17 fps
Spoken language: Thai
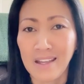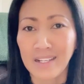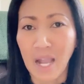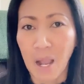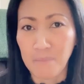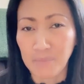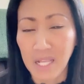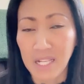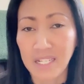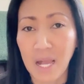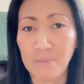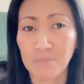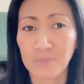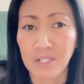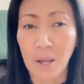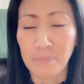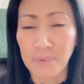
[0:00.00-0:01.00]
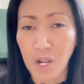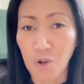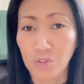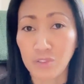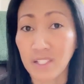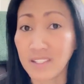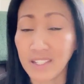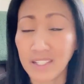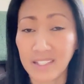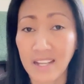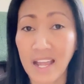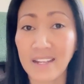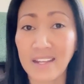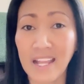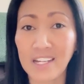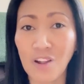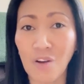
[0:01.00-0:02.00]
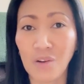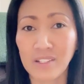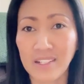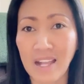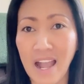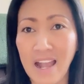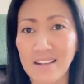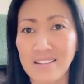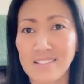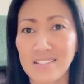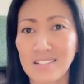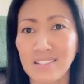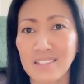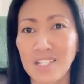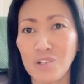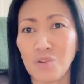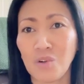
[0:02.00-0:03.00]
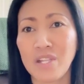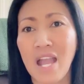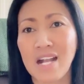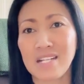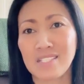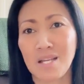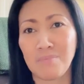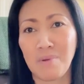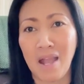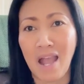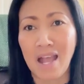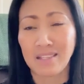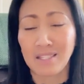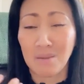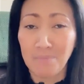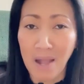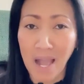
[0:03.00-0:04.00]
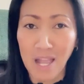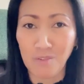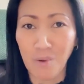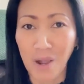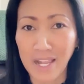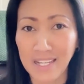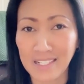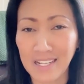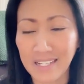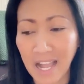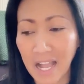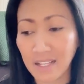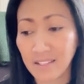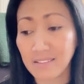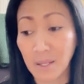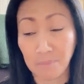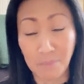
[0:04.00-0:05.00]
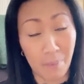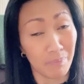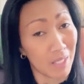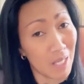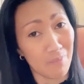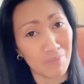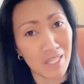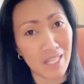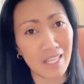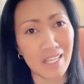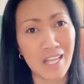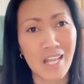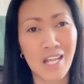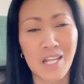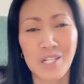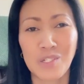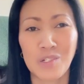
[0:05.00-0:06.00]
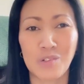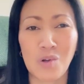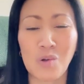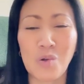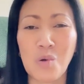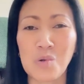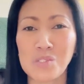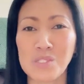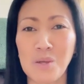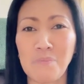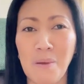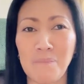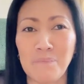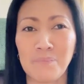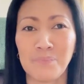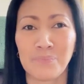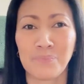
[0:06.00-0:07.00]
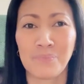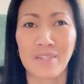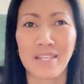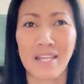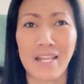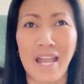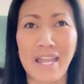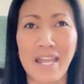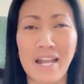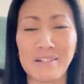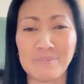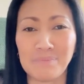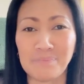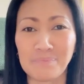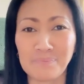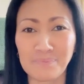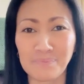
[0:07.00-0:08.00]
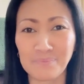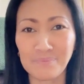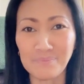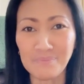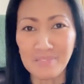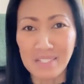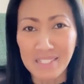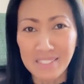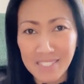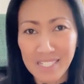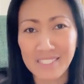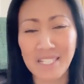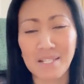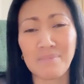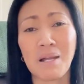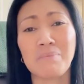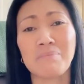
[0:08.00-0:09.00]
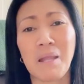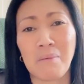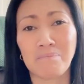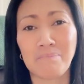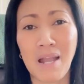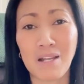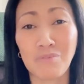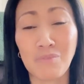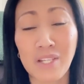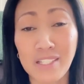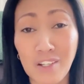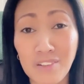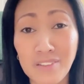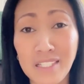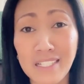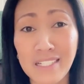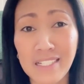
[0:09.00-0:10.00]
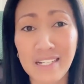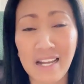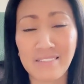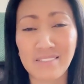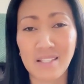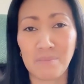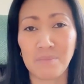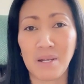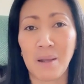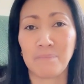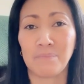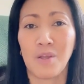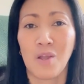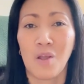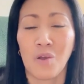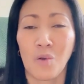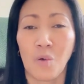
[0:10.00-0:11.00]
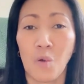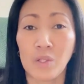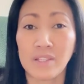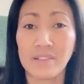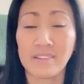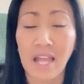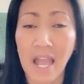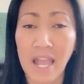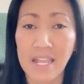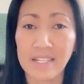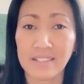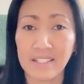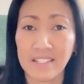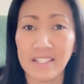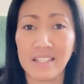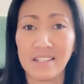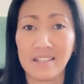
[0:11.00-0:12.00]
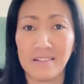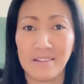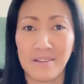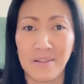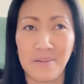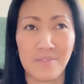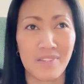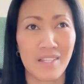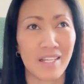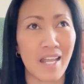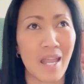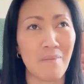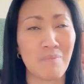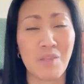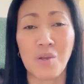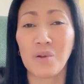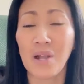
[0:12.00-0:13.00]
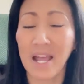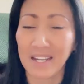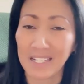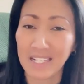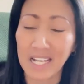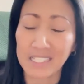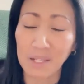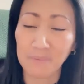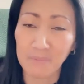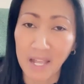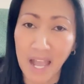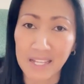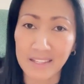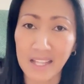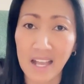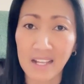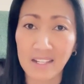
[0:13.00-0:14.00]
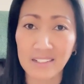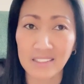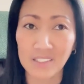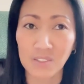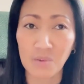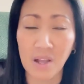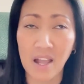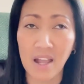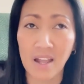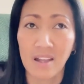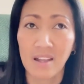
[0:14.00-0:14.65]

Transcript: คำแนะนำกับเราดีๆได้แน่นอนค่ะ ซึ่งนิวก็อยากจะมาอธิบายไว้นะคะ สำหรับคลิปนี้นิวก็คงจะแบบยังไงอะ่ะอยากจะมาแบ่งปันได้เท่านี้นะคะ สำหรับคนไทยที่ยังไงมีโอกาสในการทำงาน ถ้าเกิดว่า